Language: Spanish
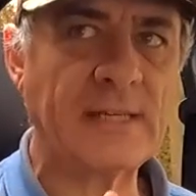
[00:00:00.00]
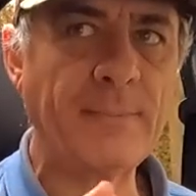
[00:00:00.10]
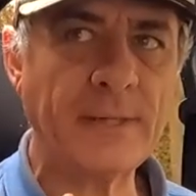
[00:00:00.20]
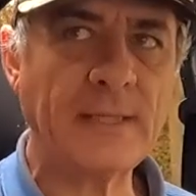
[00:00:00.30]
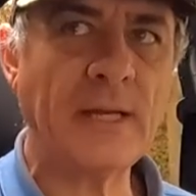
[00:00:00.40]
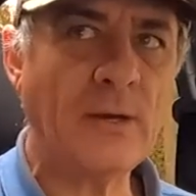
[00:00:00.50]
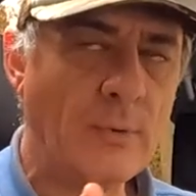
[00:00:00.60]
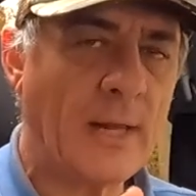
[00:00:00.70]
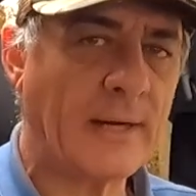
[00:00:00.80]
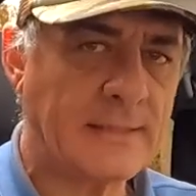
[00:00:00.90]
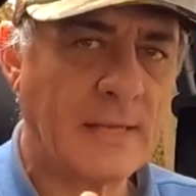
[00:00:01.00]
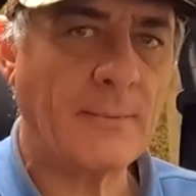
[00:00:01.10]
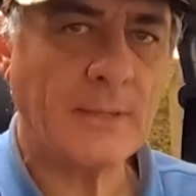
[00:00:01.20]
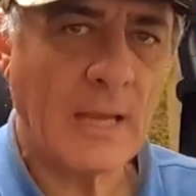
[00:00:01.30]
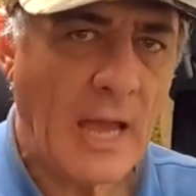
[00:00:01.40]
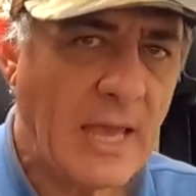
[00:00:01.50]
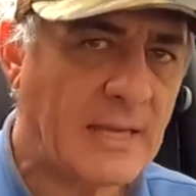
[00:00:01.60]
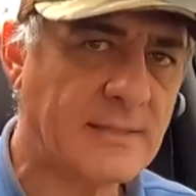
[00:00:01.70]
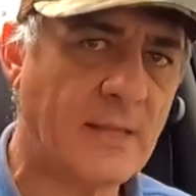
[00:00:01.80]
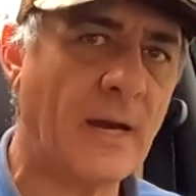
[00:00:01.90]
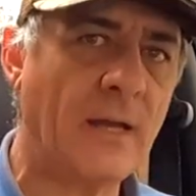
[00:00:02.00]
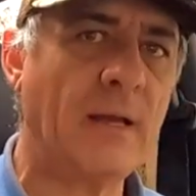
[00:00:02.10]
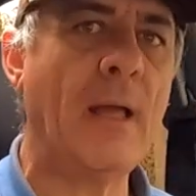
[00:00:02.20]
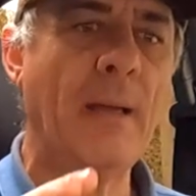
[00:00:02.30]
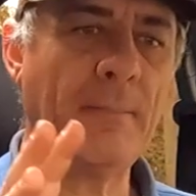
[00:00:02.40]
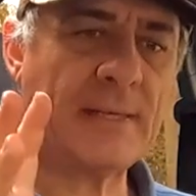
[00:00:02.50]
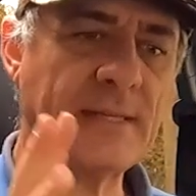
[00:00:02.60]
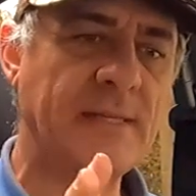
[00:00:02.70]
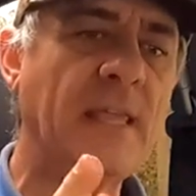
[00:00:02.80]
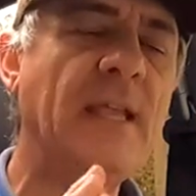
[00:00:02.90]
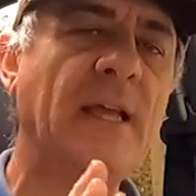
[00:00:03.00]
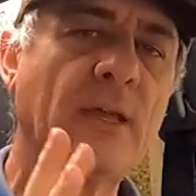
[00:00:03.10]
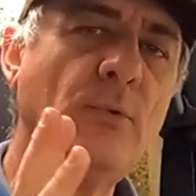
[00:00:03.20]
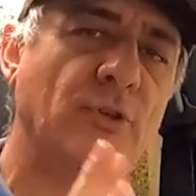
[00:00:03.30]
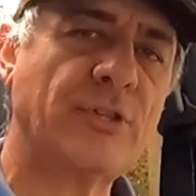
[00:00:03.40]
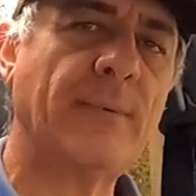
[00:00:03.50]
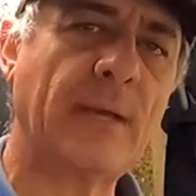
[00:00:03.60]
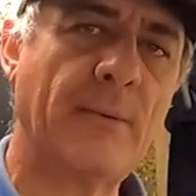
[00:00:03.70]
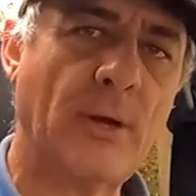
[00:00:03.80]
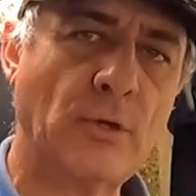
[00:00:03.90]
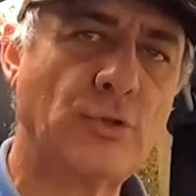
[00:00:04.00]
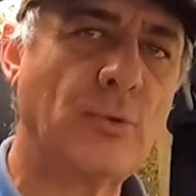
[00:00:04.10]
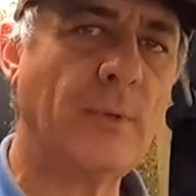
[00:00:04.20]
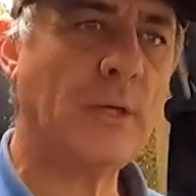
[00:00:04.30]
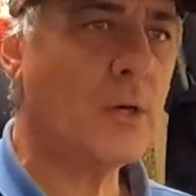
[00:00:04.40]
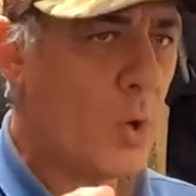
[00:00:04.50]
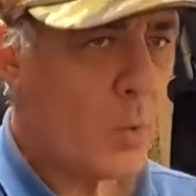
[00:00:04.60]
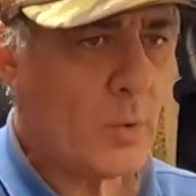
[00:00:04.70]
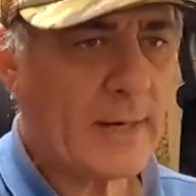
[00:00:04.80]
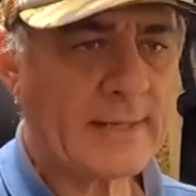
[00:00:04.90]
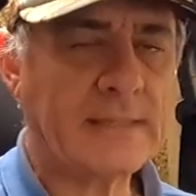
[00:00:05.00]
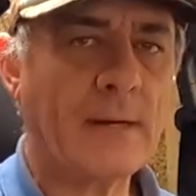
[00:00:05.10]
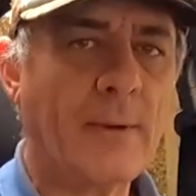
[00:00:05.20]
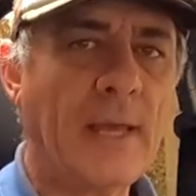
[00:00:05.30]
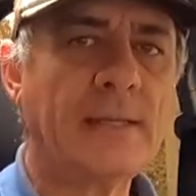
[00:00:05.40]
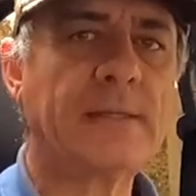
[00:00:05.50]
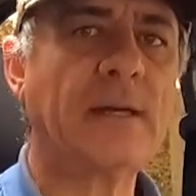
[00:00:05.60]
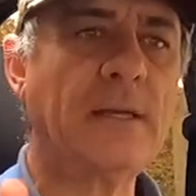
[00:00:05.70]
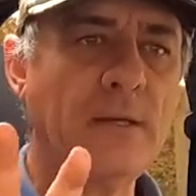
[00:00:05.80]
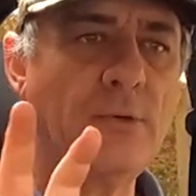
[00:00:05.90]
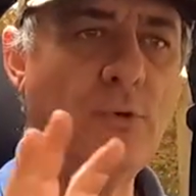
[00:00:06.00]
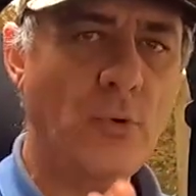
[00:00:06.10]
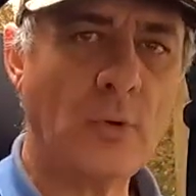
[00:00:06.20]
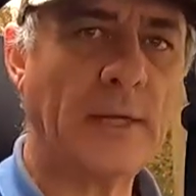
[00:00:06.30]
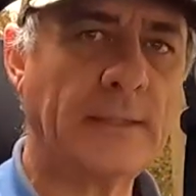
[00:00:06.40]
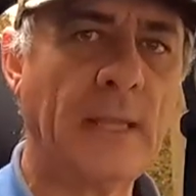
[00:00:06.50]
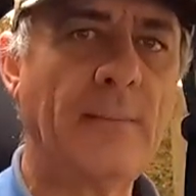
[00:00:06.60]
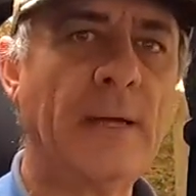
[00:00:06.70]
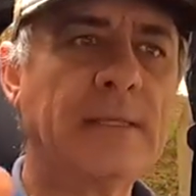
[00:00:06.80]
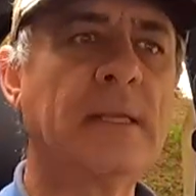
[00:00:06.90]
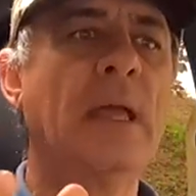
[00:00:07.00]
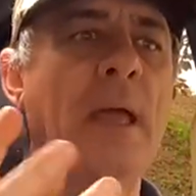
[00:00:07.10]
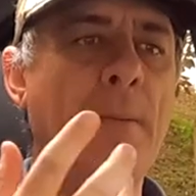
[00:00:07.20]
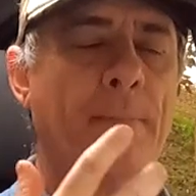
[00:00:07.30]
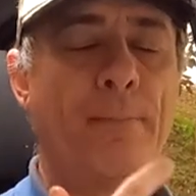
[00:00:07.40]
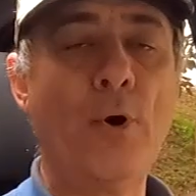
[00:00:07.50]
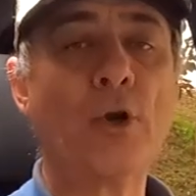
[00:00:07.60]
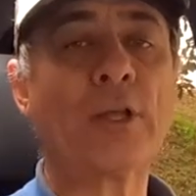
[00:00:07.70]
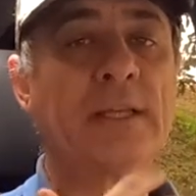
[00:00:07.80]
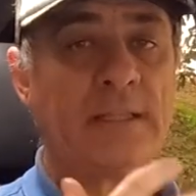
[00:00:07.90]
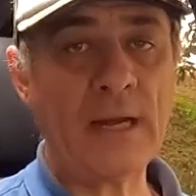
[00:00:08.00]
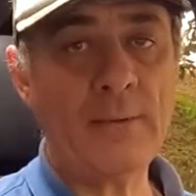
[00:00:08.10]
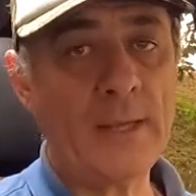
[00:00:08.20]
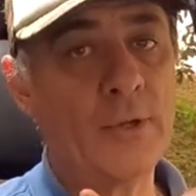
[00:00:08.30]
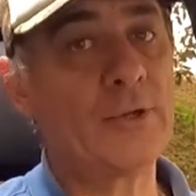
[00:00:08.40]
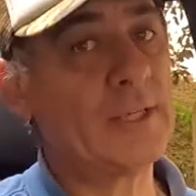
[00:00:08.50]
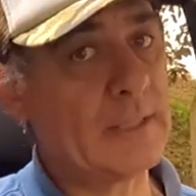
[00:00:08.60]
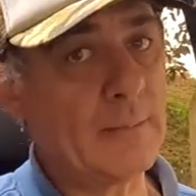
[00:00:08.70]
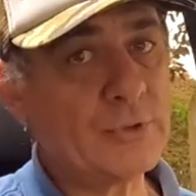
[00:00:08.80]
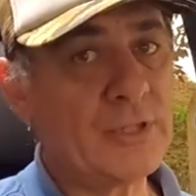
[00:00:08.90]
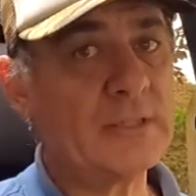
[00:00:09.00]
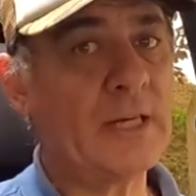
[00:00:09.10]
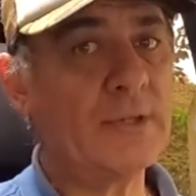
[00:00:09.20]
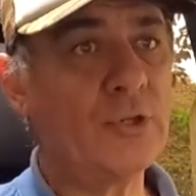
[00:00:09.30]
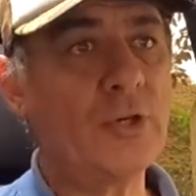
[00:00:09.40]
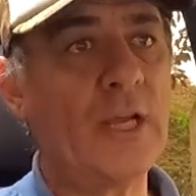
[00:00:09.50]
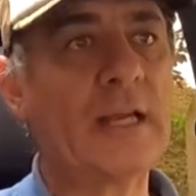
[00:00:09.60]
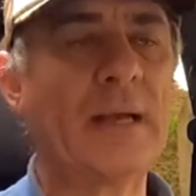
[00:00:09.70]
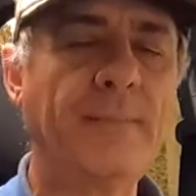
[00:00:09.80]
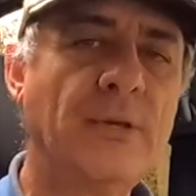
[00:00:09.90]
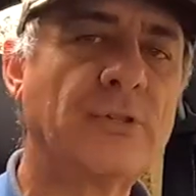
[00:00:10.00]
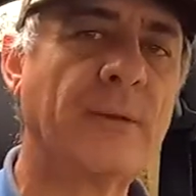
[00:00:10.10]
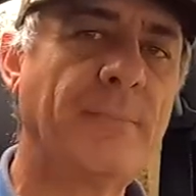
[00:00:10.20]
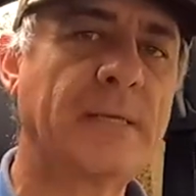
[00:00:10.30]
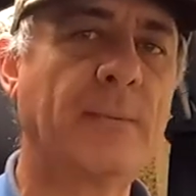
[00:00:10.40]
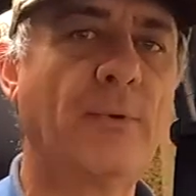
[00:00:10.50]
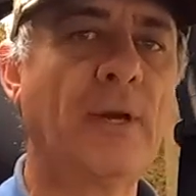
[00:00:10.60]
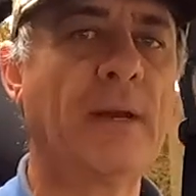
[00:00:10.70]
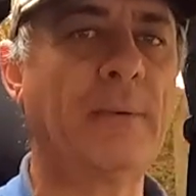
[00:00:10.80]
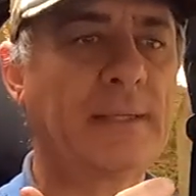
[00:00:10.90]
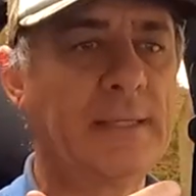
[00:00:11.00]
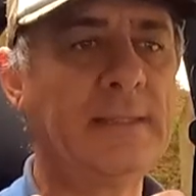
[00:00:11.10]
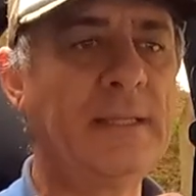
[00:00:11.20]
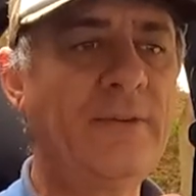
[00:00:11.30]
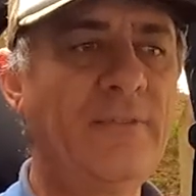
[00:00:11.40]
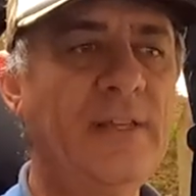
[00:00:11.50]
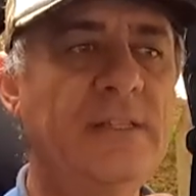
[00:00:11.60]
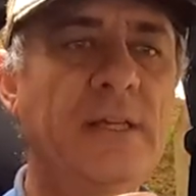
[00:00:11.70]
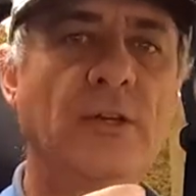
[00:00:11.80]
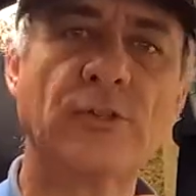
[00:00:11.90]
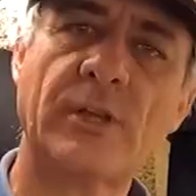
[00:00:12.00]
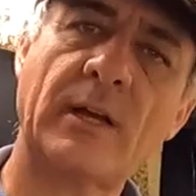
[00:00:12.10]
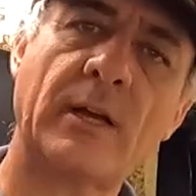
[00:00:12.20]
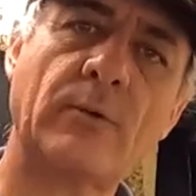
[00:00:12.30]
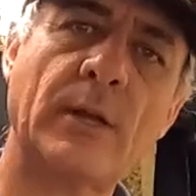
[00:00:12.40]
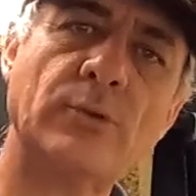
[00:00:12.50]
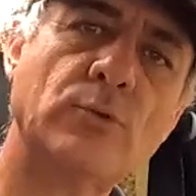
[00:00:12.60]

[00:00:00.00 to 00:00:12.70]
Siempre tener una reservita extra, más allá de la que uno sabe que va a consumir, una reserva extra nunca está de más porque tal vez donde estamos entrando el camino se empieza a poner bastante difícil, nos agarra una